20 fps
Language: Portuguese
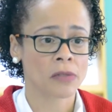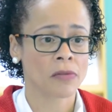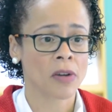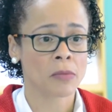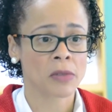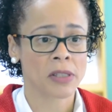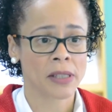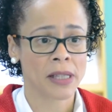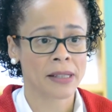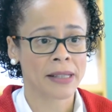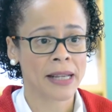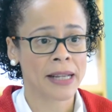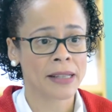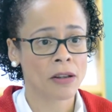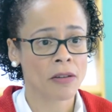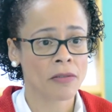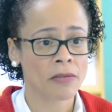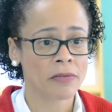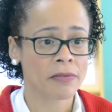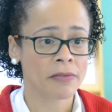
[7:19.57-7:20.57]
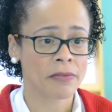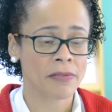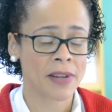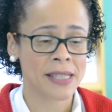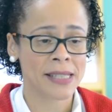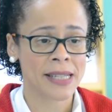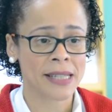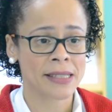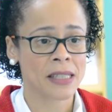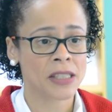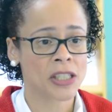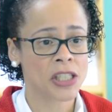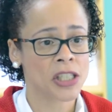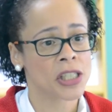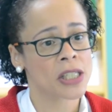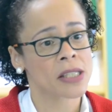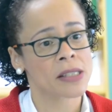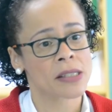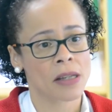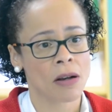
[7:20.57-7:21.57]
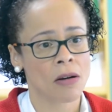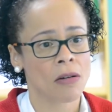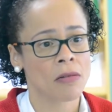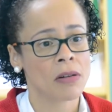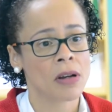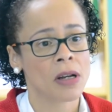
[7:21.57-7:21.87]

E vamos tentar então fazer essa distinção